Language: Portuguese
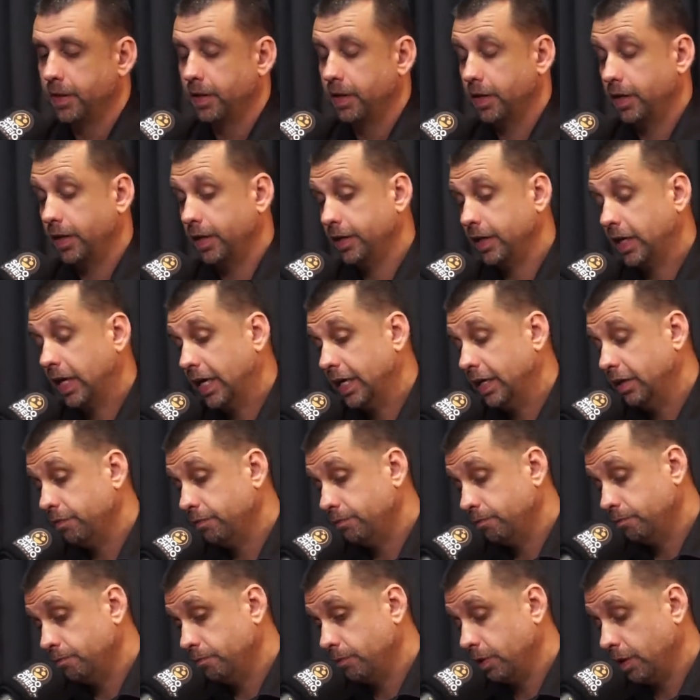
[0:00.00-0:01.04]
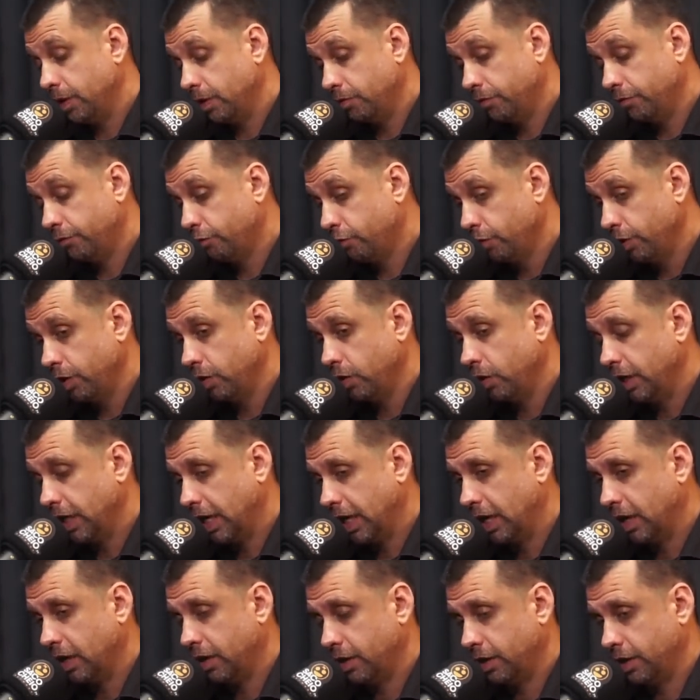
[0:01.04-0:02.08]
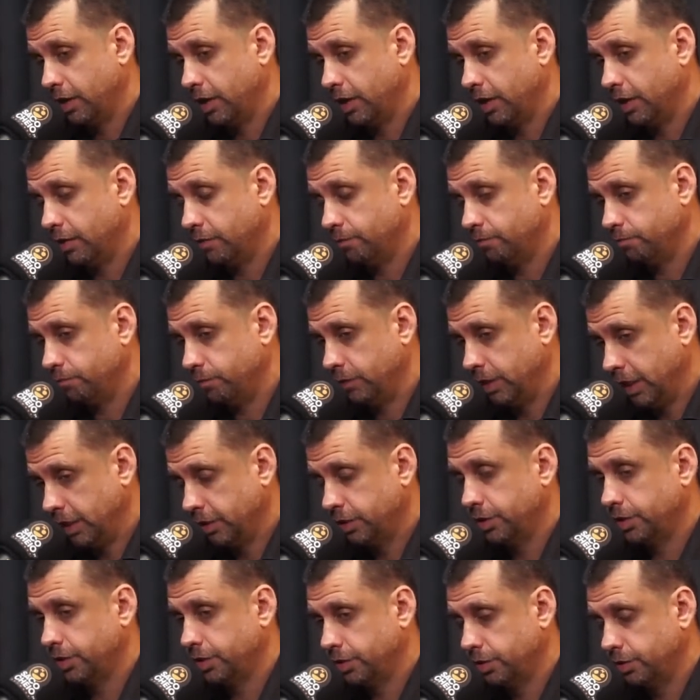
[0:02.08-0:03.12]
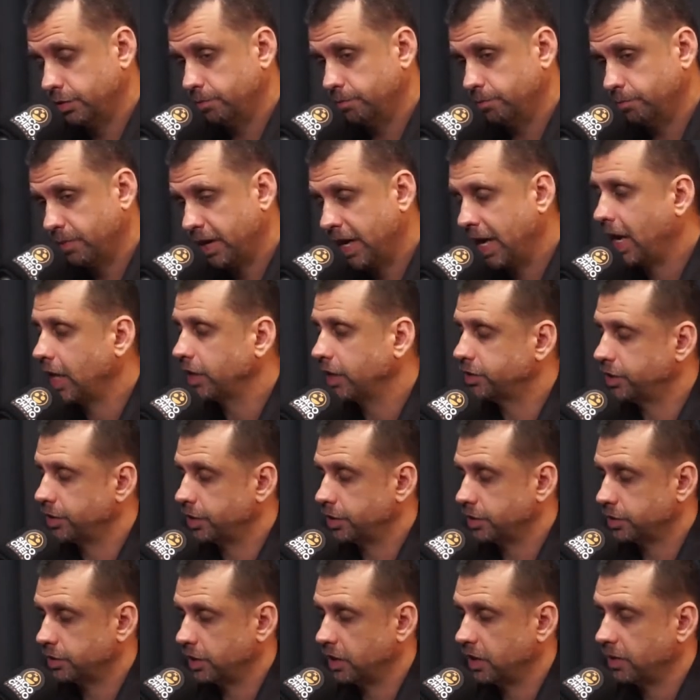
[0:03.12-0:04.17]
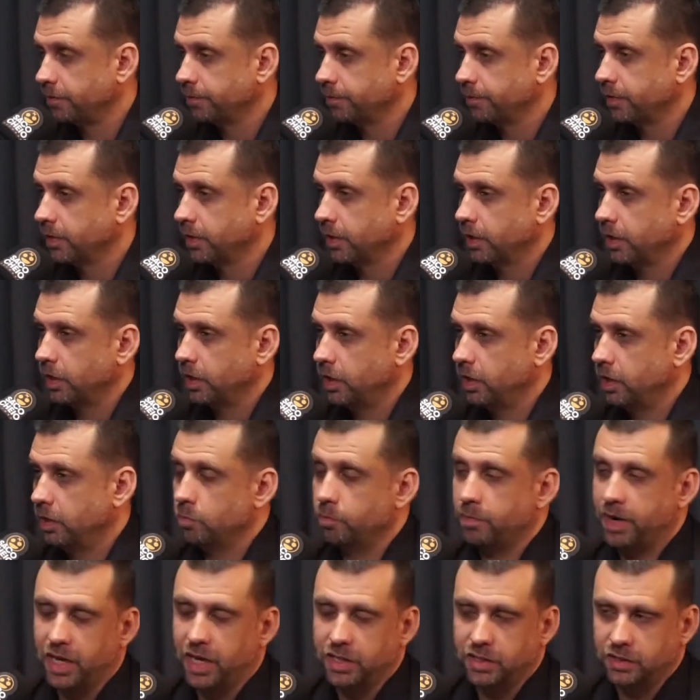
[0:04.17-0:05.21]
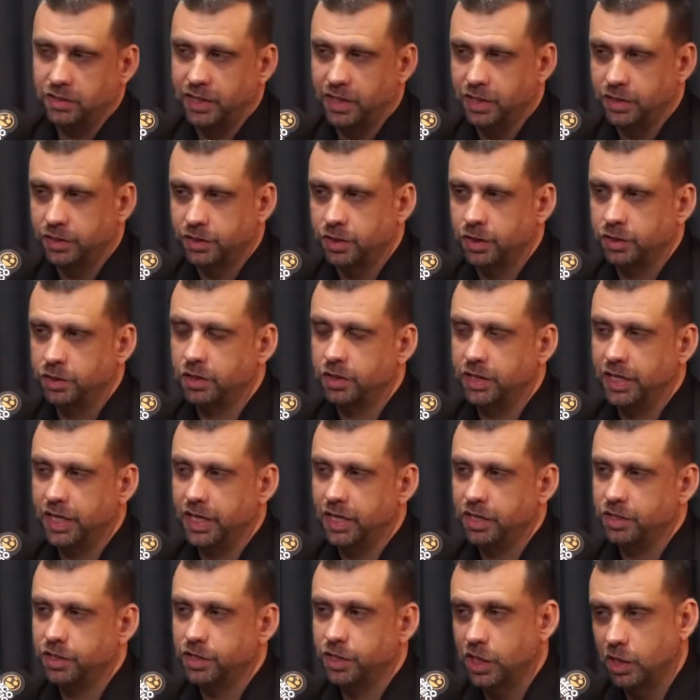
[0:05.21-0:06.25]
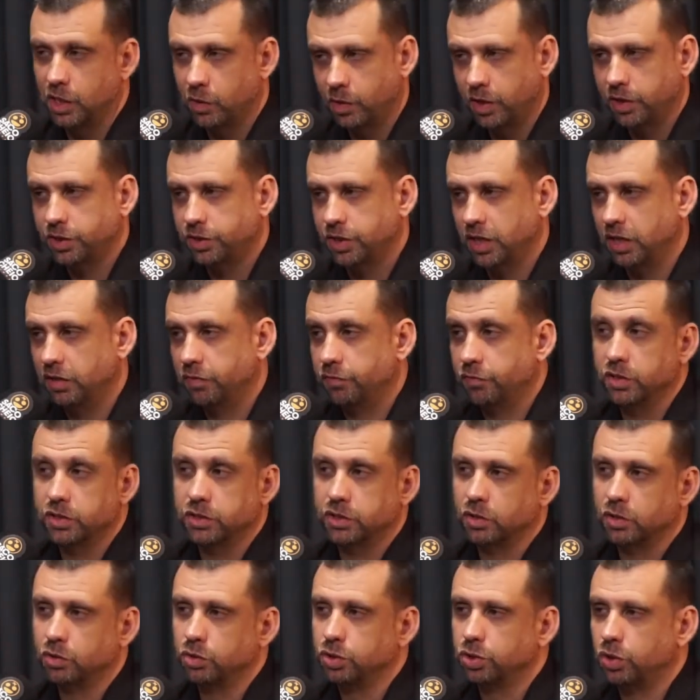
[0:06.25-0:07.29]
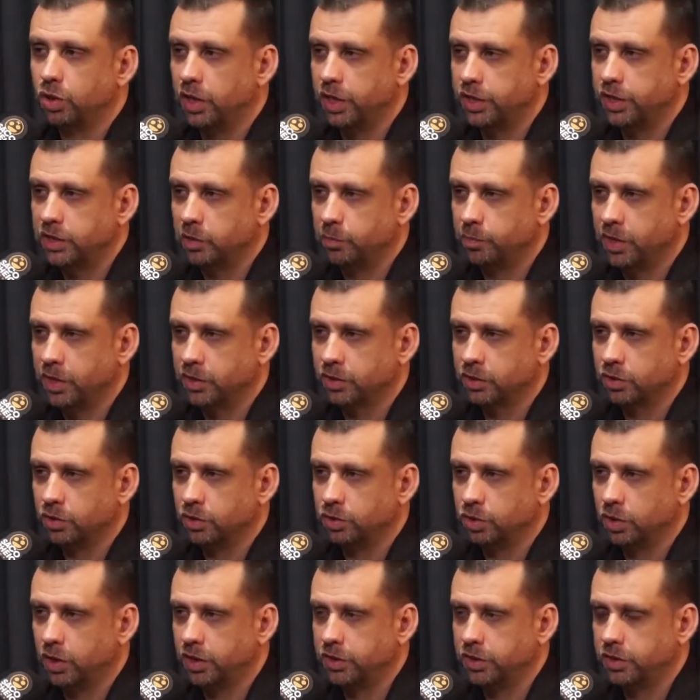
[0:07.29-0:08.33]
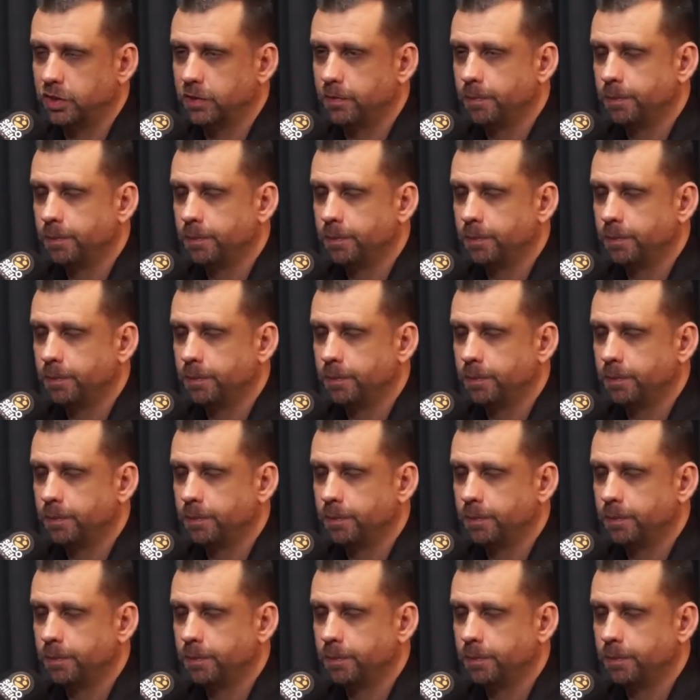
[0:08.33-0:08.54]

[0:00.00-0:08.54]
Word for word: E aí fui olhar é, nesses mártires, né? E o mais interessante deles que eu achei foi São Jorge, porque São Jorge